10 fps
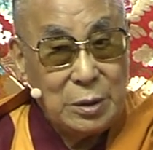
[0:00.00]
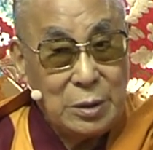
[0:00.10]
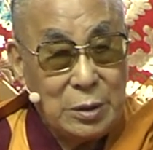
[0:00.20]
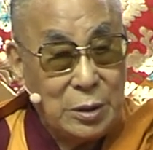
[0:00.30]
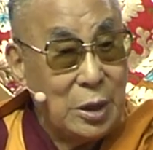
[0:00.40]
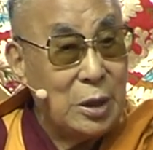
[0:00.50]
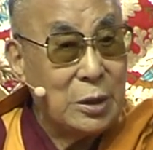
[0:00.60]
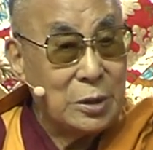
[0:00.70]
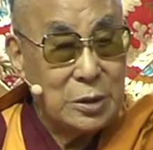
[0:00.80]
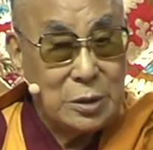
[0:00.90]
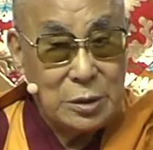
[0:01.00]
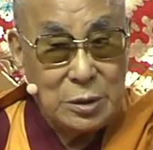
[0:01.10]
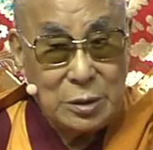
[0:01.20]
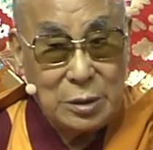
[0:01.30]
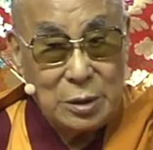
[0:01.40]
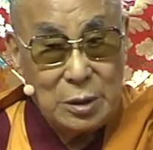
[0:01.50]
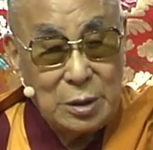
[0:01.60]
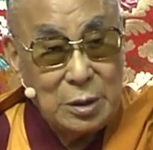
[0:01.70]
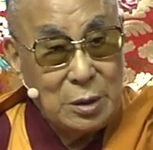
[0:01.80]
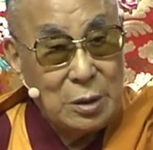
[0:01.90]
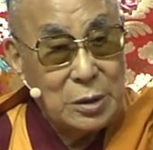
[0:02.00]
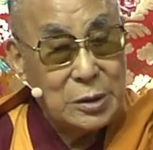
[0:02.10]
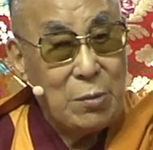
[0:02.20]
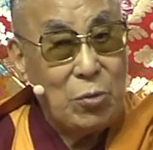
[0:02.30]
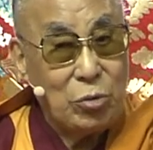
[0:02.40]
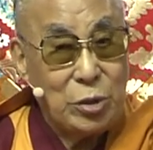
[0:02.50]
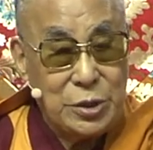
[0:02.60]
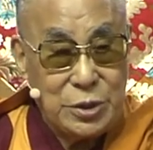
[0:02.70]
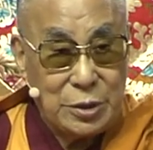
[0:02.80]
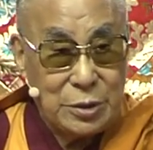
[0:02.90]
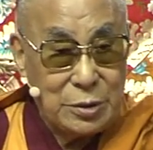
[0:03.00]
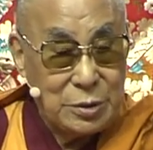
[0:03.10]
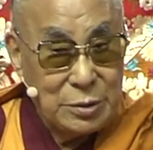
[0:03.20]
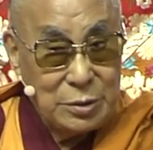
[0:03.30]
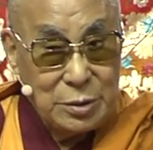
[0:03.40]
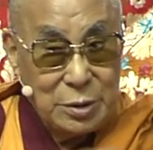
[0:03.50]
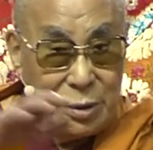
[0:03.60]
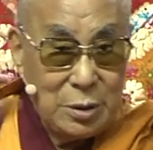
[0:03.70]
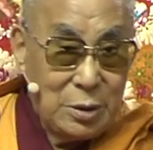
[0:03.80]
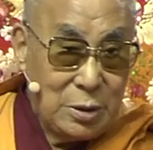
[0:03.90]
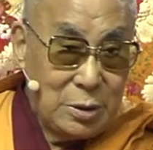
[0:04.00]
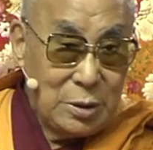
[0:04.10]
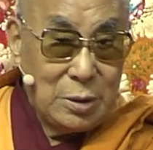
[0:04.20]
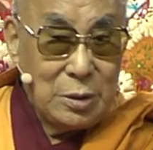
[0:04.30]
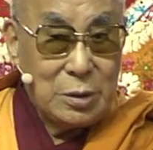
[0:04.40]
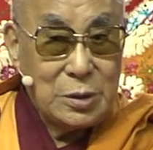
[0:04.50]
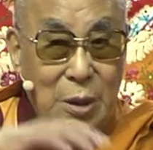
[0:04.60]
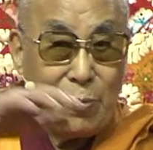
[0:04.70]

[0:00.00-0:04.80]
最近这几年，这几年，有时候。